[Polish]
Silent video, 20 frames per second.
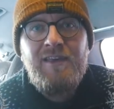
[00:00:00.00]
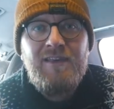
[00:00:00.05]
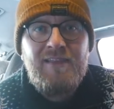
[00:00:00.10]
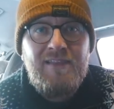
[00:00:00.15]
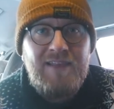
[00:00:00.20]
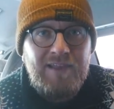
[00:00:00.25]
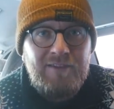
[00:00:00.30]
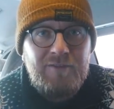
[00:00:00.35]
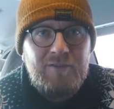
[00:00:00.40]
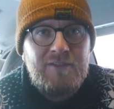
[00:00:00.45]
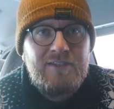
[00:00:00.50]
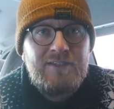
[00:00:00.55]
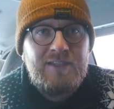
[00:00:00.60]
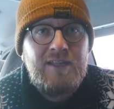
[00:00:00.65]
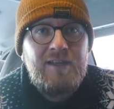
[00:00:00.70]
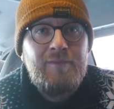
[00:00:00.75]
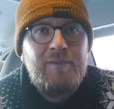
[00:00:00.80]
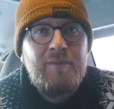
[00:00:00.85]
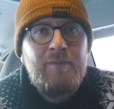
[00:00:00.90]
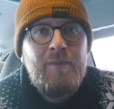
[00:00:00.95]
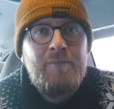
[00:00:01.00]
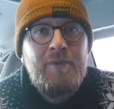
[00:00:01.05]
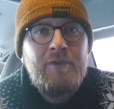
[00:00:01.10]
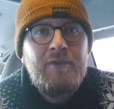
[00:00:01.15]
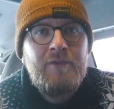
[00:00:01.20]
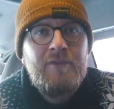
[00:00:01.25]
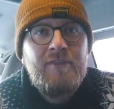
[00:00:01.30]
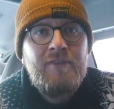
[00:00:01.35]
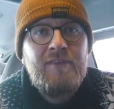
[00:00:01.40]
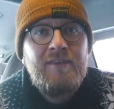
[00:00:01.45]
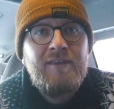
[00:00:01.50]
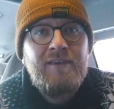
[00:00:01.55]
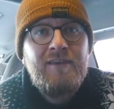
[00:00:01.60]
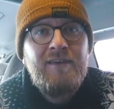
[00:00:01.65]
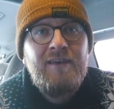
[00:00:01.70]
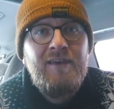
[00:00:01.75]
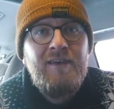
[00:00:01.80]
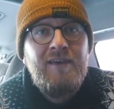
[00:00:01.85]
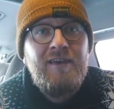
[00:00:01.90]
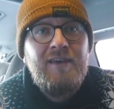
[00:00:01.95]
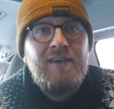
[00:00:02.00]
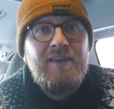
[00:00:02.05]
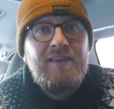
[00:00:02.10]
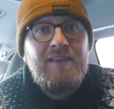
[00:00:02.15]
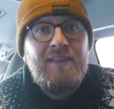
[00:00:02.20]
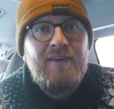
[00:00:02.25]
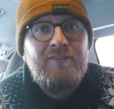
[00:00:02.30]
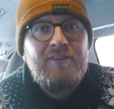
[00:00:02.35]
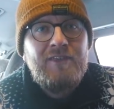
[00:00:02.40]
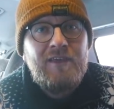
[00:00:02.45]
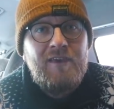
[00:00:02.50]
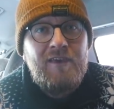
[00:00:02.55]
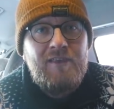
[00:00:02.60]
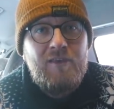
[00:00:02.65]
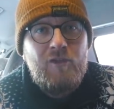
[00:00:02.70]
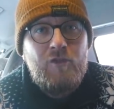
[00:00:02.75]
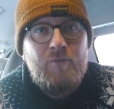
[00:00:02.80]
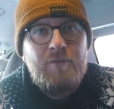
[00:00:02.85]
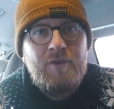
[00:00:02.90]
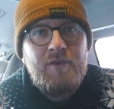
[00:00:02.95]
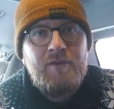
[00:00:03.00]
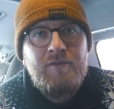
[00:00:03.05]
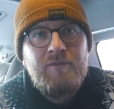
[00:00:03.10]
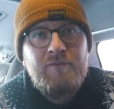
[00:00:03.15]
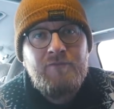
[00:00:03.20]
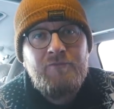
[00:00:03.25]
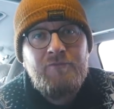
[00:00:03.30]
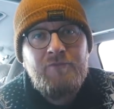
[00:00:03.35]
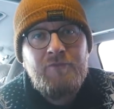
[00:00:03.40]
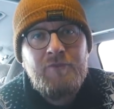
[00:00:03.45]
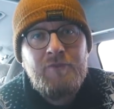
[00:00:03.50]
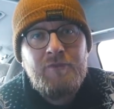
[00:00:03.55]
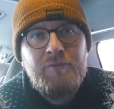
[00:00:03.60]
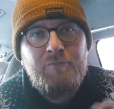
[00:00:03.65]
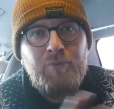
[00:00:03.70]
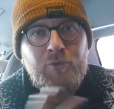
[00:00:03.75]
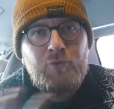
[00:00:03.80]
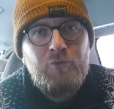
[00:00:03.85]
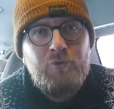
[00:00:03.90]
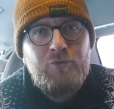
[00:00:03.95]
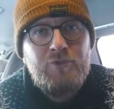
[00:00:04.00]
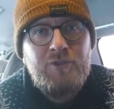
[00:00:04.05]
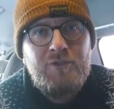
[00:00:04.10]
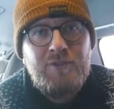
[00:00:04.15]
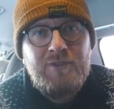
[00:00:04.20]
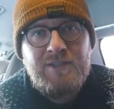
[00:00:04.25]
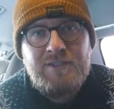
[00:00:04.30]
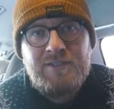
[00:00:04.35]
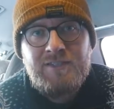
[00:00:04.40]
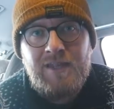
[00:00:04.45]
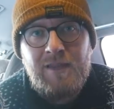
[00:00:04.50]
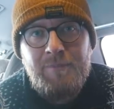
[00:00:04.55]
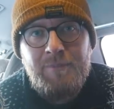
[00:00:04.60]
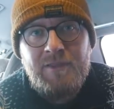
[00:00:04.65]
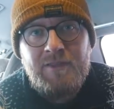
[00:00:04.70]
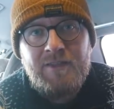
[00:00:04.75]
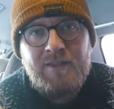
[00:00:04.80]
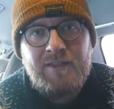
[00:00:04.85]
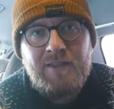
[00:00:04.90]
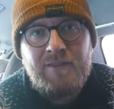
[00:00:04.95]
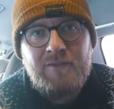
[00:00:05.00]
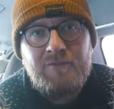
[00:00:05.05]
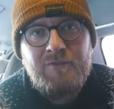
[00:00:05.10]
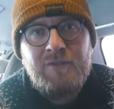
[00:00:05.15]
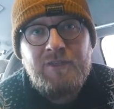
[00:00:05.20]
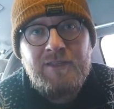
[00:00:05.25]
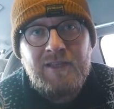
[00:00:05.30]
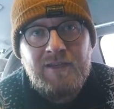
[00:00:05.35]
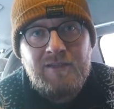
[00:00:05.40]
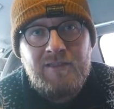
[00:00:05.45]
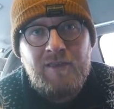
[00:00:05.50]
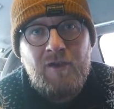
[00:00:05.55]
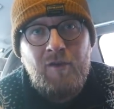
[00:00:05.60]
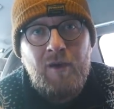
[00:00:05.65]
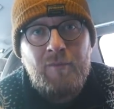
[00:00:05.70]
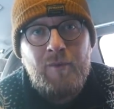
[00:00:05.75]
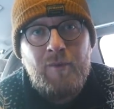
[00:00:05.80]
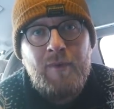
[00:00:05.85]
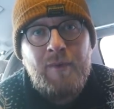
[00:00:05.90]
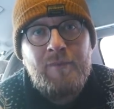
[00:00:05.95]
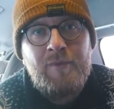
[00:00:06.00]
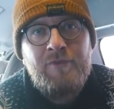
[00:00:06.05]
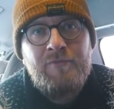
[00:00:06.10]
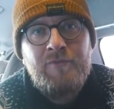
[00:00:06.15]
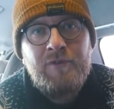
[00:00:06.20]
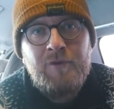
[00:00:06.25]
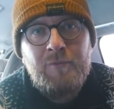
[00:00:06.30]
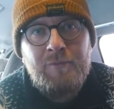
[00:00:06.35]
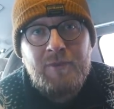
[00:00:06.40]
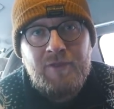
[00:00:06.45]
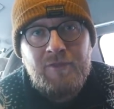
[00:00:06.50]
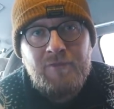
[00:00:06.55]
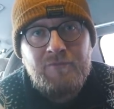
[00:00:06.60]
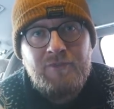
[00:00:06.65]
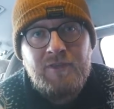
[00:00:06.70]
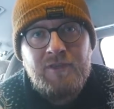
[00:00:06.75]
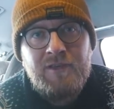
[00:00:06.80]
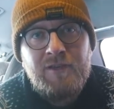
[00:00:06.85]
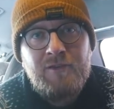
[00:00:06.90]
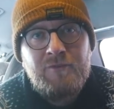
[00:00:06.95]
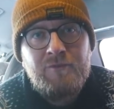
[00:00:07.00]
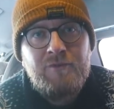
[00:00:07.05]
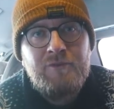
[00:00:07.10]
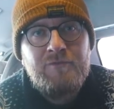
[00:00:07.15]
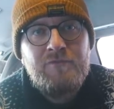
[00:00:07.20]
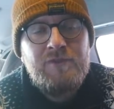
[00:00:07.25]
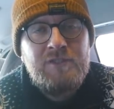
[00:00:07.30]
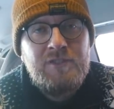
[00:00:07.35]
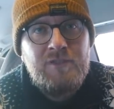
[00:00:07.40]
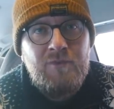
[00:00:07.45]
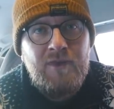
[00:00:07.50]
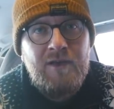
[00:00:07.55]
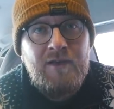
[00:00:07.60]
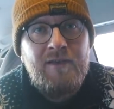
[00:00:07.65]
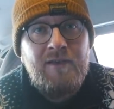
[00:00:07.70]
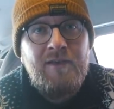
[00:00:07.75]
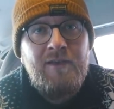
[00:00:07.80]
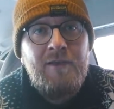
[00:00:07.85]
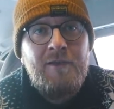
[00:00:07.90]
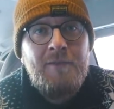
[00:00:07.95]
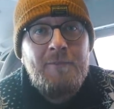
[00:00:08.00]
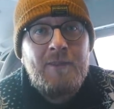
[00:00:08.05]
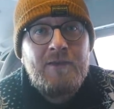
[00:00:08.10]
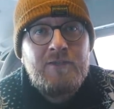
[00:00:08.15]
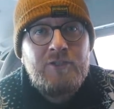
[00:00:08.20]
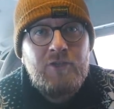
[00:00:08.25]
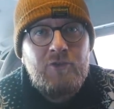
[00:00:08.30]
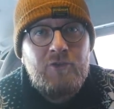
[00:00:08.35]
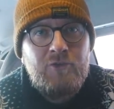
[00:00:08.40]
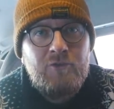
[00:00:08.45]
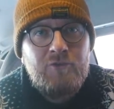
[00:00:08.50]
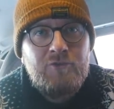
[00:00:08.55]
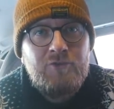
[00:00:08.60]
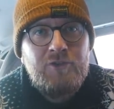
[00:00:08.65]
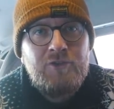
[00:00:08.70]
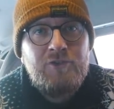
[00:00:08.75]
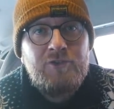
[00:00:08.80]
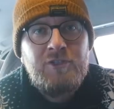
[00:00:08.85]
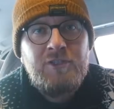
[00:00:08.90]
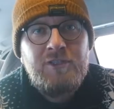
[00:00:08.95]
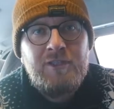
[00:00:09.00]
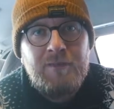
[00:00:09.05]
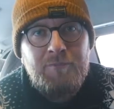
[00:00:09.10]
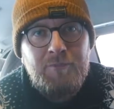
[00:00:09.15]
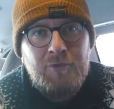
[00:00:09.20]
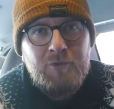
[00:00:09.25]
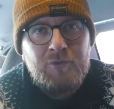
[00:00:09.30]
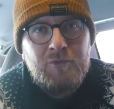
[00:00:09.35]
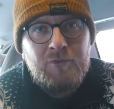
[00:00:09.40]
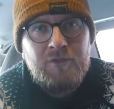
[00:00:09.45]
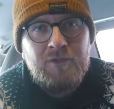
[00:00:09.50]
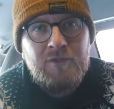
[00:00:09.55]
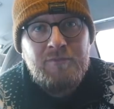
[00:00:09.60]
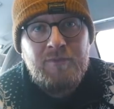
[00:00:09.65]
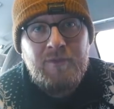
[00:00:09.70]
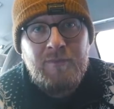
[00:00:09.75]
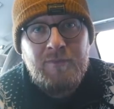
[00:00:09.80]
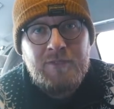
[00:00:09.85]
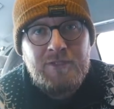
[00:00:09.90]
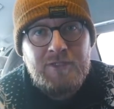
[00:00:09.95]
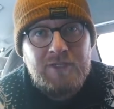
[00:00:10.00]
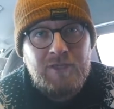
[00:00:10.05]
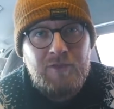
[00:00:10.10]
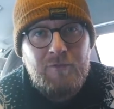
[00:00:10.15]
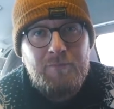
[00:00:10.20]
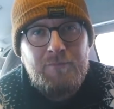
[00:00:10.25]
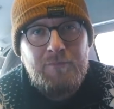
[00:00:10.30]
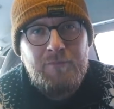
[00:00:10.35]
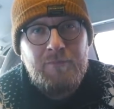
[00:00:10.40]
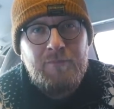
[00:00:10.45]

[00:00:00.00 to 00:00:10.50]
Za to też zarabiamy zarabiamy pieniądze i nawet jak jesteśmy w podróży, to nasz sklep internetowy i tak działa, bo mamy swojego pracownika, który wysyła nasze książki czy inne produkty, bo mamy też jakieś